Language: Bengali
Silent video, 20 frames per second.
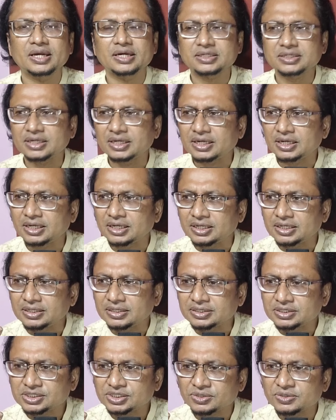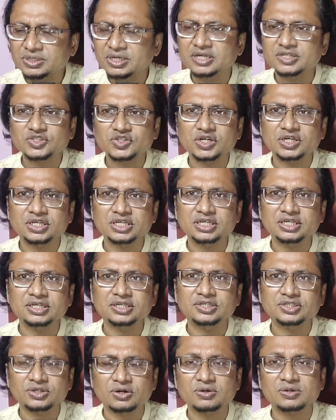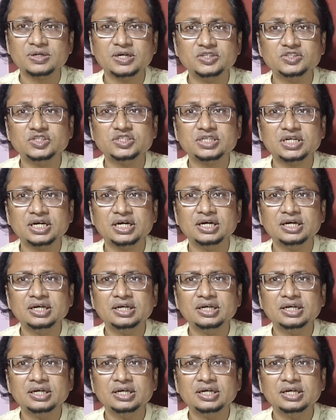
একটা স্বৈরাচারী সরকার যেটা